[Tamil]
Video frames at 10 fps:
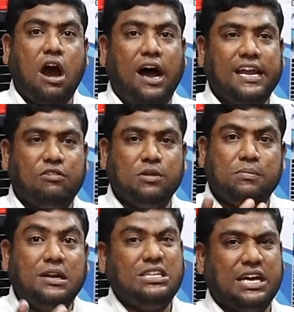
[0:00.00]
காயில் வந்து
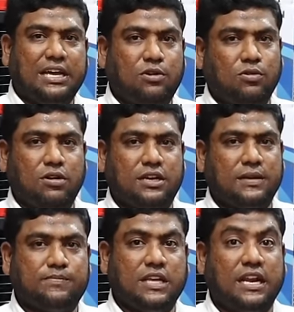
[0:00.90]
மெல்ட் ஆயிரும் உங்களுக்கு
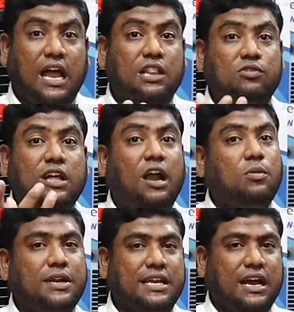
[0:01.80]
சரிங்களா அது வந்து
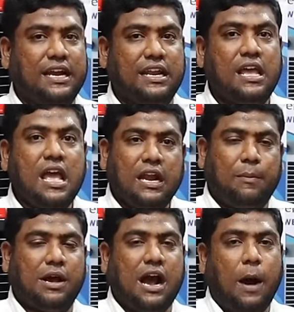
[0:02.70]
அலுமினி காயில்
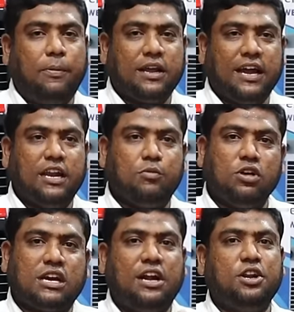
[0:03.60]
நம்ம காப்பர் காயிலுங்கும்
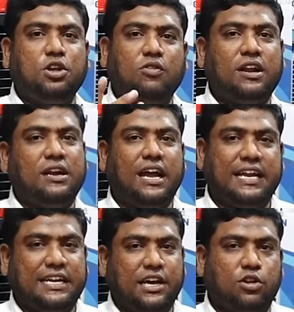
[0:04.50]
போது கண்டினியூவாக ரன்
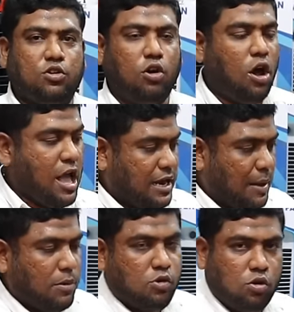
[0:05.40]
ஆகிட்டே இருக்கும்
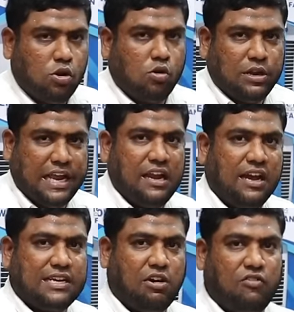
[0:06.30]
நம்ம கொடுக்கக்கூடிய எல்லா
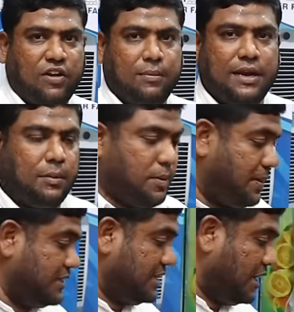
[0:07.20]
டவர் ஃபேனுமே நம்ம
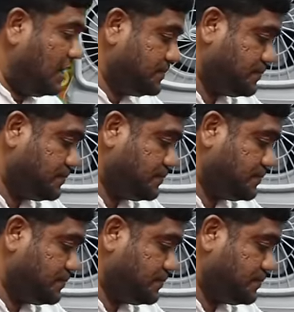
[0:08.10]
பார்த்தீங்கன்னா